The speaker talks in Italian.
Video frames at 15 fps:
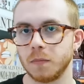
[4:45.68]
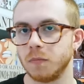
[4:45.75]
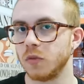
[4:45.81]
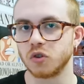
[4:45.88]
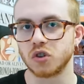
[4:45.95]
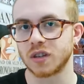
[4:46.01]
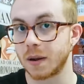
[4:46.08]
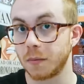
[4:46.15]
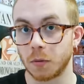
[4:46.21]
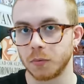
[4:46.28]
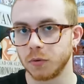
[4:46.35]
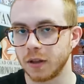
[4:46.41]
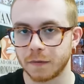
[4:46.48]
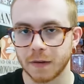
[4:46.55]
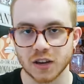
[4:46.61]
non, ci sarebbero
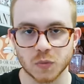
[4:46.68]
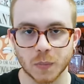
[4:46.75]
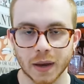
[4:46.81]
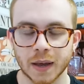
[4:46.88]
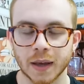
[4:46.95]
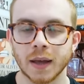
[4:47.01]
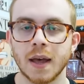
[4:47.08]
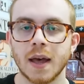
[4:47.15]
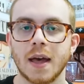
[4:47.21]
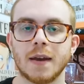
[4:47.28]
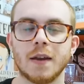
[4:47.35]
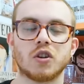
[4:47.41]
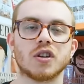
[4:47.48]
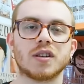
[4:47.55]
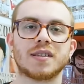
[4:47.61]
più dei flashback
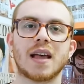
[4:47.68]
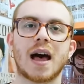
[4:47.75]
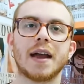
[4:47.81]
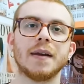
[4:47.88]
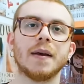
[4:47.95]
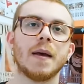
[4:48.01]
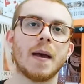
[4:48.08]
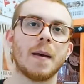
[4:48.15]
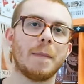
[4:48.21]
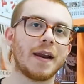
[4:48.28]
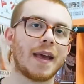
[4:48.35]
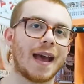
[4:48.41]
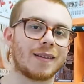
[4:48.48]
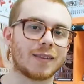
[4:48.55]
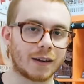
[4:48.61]
necessari
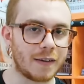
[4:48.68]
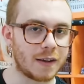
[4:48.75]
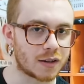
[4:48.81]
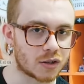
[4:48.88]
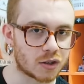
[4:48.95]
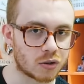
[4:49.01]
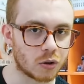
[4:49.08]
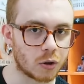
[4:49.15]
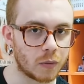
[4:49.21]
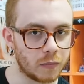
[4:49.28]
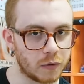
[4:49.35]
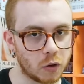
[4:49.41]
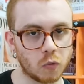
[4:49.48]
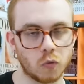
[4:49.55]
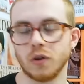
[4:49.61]
perché attraverso
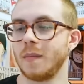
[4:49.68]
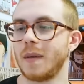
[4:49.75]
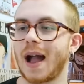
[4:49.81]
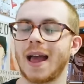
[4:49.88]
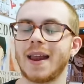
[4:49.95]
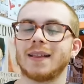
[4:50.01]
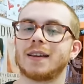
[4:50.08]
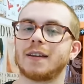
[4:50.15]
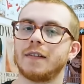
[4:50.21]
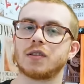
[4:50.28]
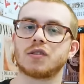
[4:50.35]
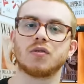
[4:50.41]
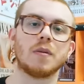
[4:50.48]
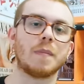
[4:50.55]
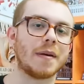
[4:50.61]
di lui magari
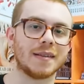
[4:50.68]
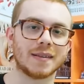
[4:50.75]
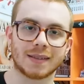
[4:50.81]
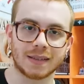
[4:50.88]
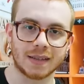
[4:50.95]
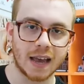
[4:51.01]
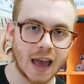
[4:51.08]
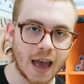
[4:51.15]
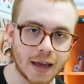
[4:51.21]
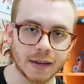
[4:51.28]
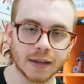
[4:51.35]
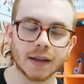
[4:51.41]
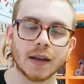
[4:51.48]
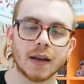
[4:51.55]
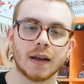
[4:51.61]
attraverso i
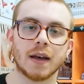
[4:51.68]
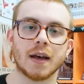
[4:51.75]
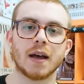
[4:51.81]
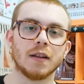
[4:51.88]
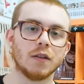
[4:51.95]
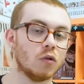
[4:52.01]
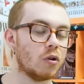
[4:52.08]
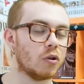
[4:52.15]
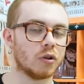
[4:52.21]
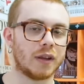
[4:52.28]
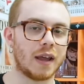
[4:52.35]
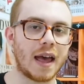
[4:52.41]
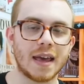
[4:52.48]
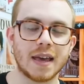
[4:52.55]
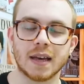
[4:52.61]
pensieri eh, di uno
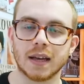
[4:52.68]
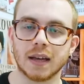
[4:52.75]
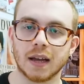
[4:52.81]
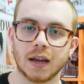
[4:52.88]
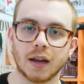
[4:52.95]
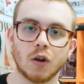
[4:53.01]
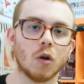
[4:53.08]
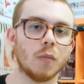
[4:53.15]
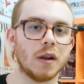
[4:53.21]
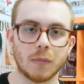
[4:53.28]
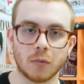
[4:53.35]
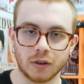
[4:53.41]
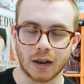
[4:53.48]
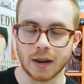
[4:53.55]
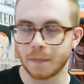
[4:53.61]
dei eh, nomini
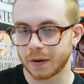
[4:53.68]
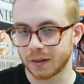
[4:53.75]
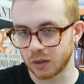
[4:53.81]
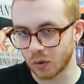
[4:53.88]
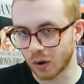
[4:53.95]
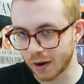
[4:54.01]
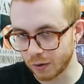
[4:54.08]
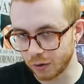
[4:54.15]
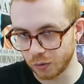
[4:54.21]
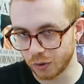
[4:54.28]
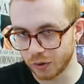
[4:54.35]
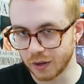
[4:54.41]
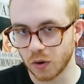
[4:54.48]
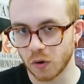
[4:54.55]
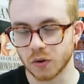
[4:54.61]
mondiali in particolare di
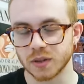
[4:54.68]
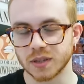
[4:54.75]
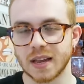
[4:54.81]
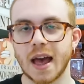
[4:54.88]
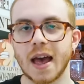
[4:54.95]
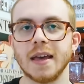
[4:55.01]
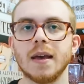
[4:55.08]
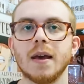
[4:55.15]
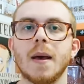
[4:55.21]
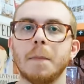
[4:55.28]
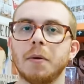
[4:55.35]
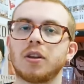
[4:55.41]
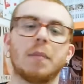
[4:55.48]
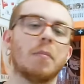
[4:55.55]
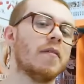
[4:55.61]
uno dei Gorosei
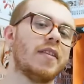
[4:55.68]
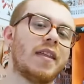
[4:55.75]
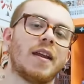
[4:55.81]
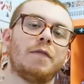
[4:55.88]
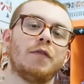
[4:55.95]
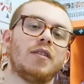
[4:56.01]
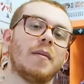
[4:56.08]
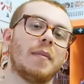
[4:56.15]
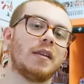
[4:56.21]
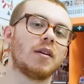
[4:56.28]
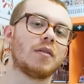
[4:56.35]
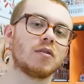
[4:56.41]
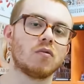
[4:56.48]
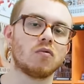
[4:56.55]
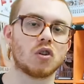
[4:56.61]
potremmo vedere effettivamente
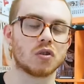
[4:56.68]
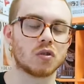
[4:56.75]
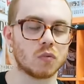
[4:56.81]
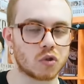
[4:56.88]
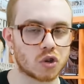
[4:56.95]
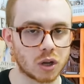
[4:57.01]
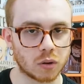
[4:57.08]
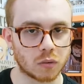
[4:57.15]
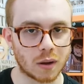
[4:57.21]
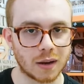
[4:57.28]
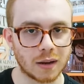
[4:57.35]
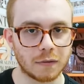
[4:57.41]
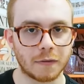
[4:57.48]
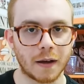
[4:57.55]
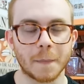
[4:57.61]
cosa è successo 200
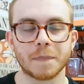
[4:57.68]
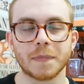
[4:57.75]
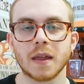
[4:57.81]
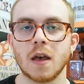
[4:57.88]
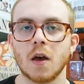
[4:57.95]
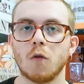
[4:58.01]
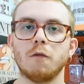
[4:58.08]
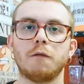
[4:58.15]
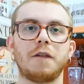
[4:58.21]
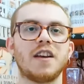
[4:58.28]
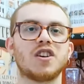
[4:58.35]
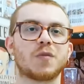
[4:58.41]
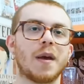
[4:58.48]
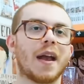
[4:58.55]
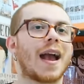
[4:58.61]
anni fa un
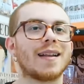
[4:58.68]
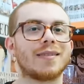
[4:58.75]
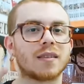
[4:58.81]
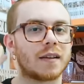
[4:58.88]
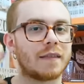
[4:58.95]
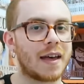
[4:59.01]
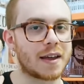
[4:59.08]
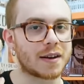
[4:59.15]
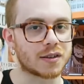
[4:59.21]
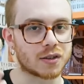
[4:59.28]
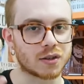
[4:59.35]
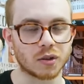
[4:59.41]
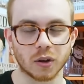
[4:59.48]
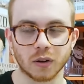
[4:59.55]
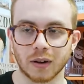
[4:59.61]
flashback
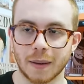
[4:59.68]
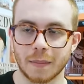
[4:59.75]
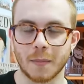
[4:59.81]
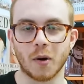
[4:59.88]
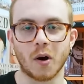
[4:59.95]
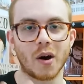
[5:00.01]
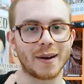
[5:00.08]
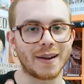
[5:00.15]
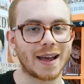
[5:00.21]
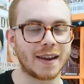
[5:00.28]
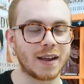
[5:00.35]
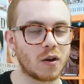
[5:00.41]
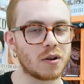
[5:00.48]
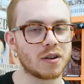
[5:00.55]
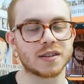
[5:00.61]
attraverso la memoria
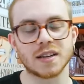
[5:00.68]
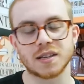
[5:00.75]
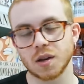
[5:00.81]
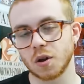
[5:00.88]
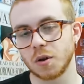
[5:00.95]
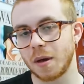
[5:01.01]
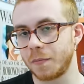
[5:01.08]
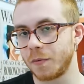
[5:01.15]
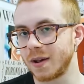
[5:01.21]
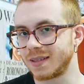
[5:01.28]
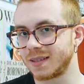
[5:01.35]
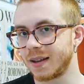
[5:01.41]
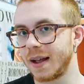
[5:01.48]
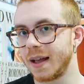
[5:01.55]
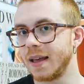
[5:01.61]
dei Gorosei secondo me può
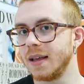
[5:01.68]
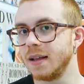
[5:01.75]
essere